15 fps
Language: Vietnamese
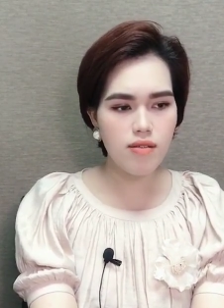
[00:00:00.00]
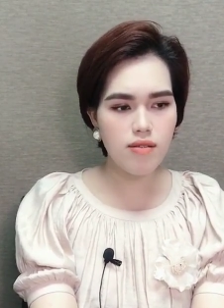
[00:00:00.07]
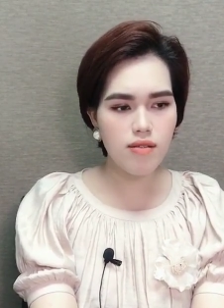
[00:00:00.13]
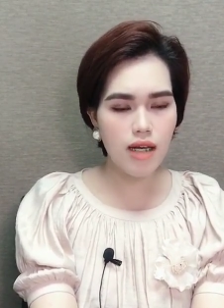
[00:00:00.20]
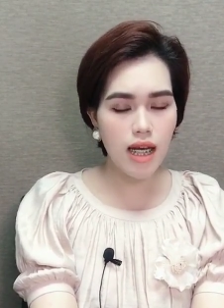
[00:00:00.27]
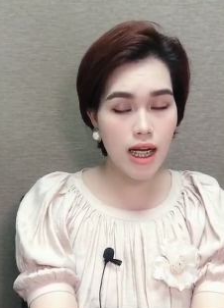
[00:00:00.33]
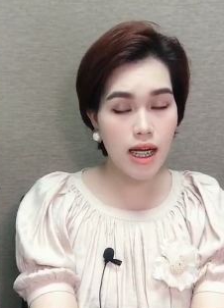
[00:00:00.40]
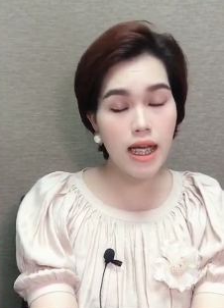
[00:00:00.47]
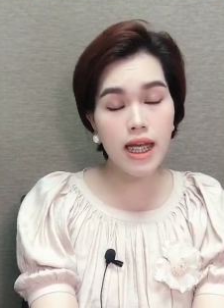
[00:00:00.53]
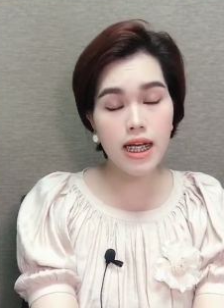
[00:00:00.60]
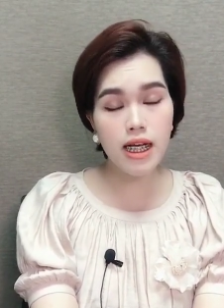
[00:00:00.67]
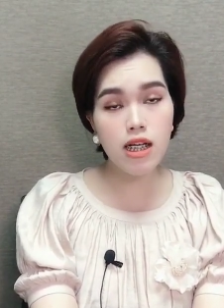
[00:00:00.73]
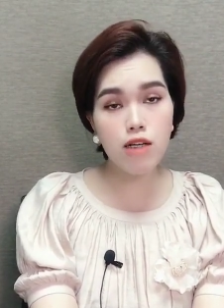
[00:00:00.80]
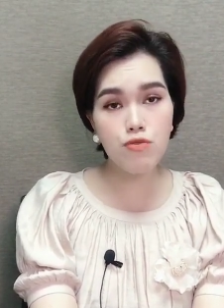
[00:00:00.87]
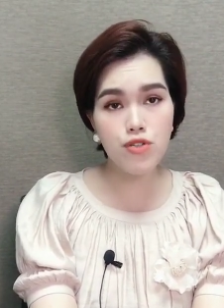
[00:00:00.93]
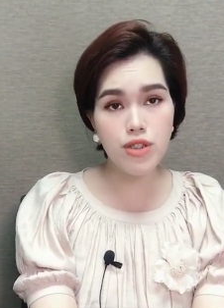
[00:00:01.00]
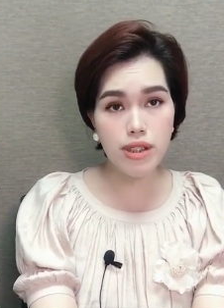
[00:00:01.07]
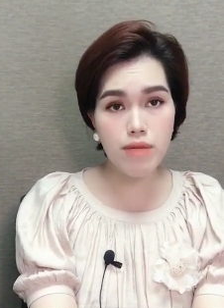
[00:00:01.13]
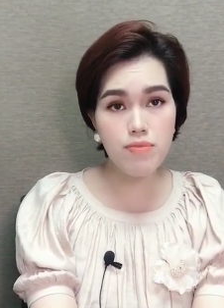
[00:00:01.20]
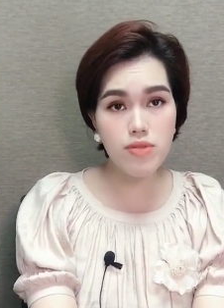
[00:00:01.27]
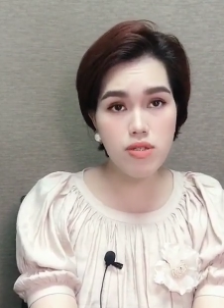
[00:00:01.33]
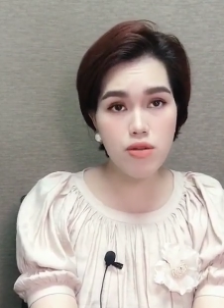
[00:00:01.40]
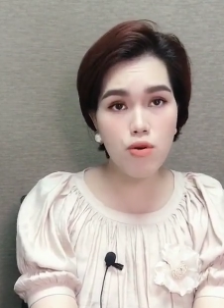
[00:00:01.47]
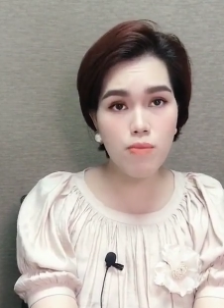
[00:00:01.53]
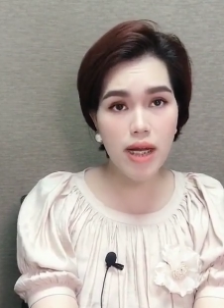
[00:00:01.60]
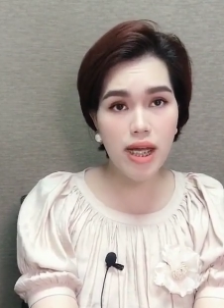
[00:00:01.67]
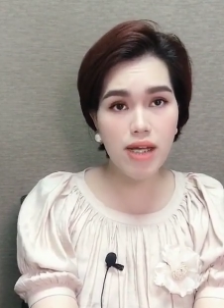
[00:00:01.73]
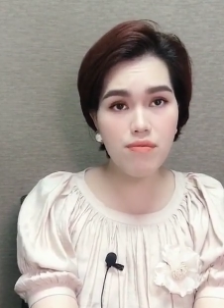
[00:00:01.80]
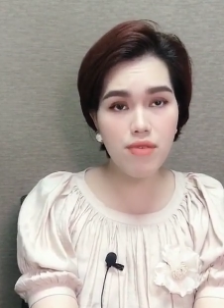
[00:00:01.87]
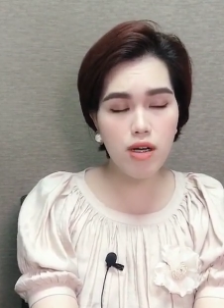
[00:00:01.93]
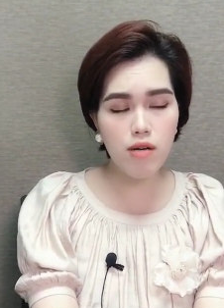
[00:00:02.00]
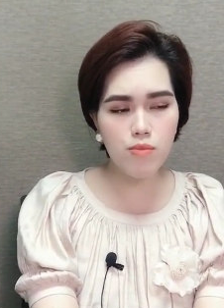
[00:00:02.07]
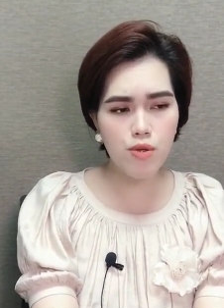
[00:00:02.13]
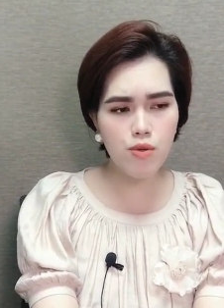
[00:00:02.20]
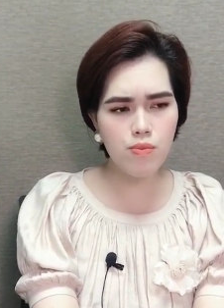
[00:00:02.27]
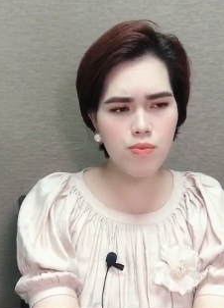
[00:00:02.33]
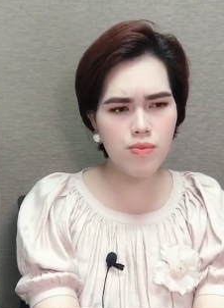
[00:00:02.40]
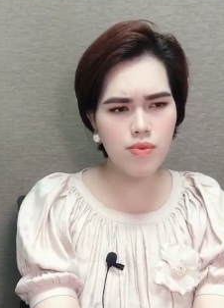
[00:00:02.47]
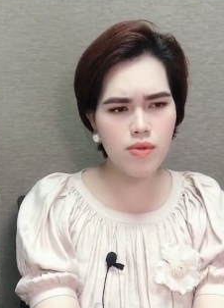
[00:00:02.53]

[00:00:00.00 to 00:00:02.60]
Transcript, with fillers: lắng nghe cái câu chuyện tâm sự hôm nay với Hồng Nhung.